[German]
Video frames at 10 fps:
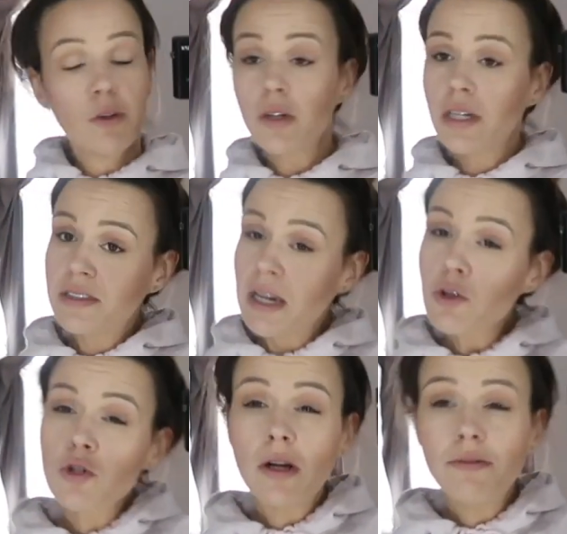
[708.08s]
dann doch
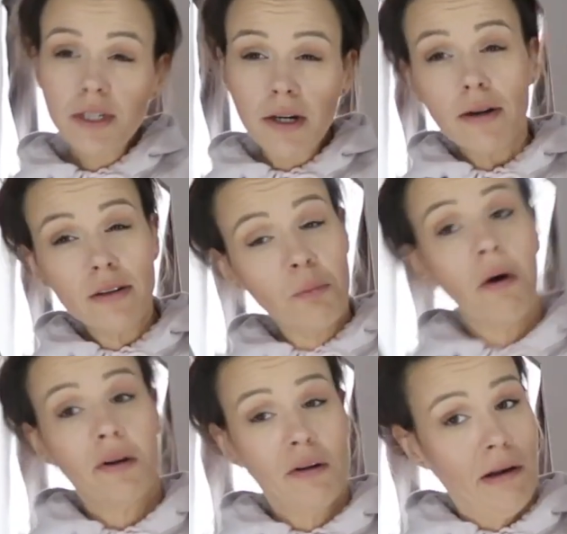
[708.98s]
sehr schnell wieder in
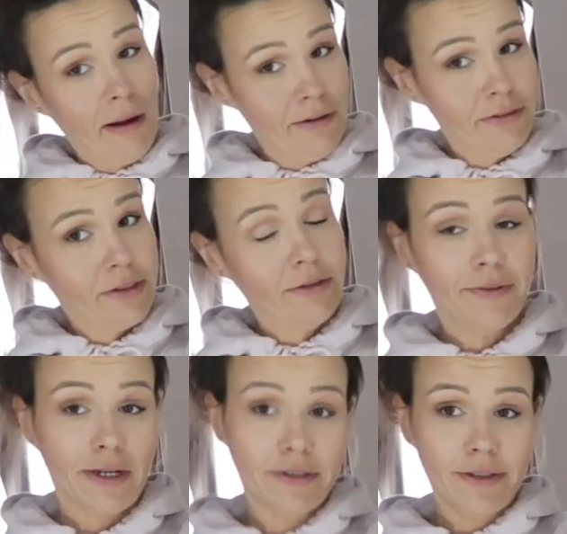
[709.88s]
meine Leggings
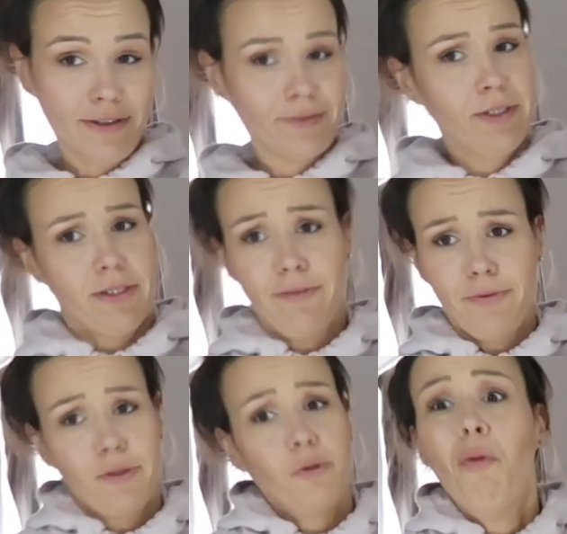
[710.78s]
gewechselt, weil es
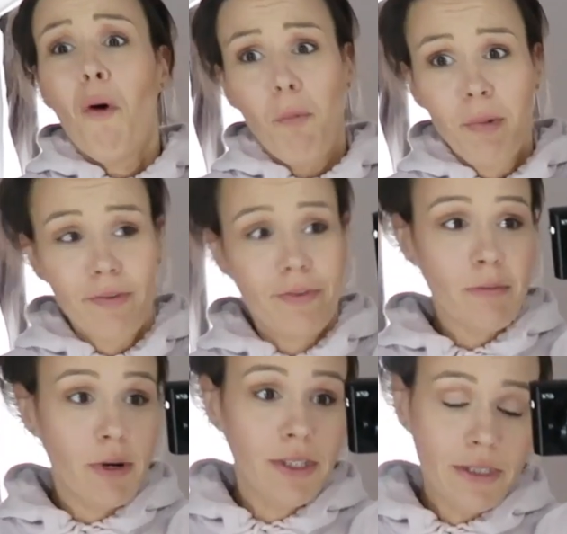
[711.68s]
einfach noch
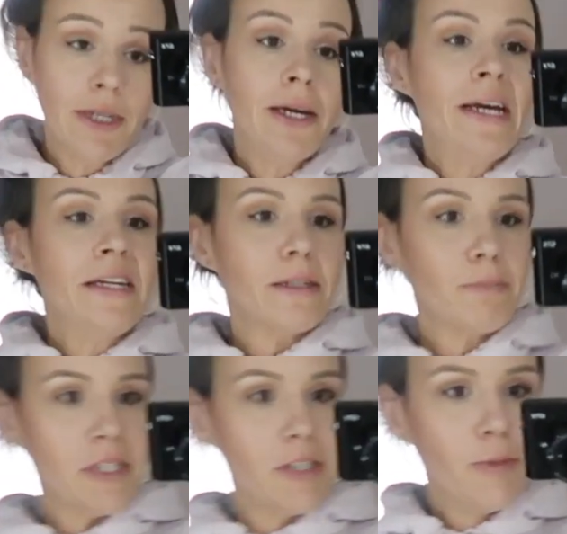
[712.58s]
bequemer ist.
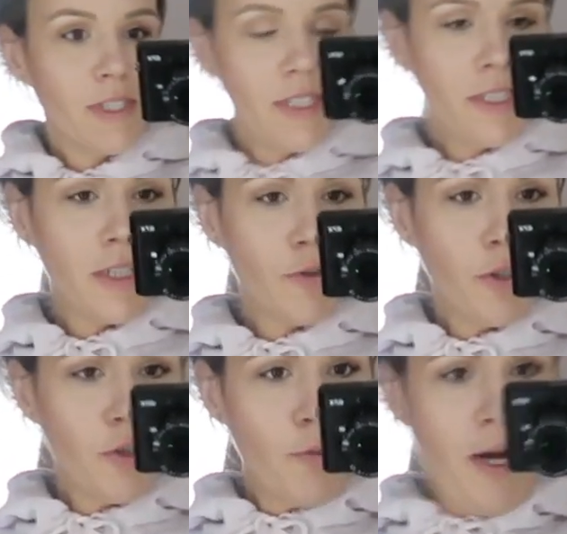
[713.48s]
Deshalb dachte ich mir, ziehe ich die jetzt
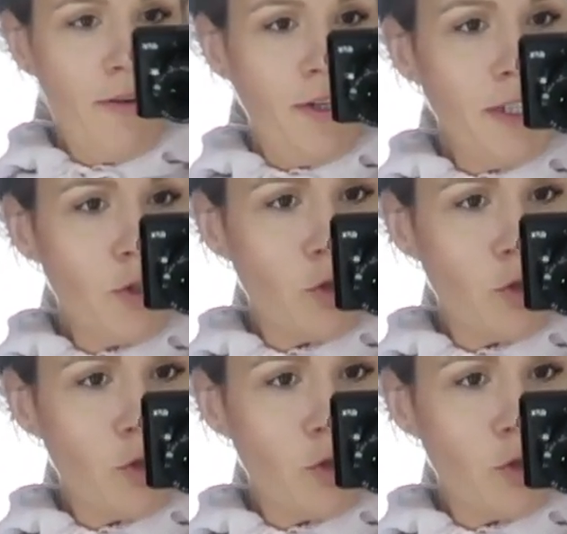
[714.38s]
heute nochmal an, weil die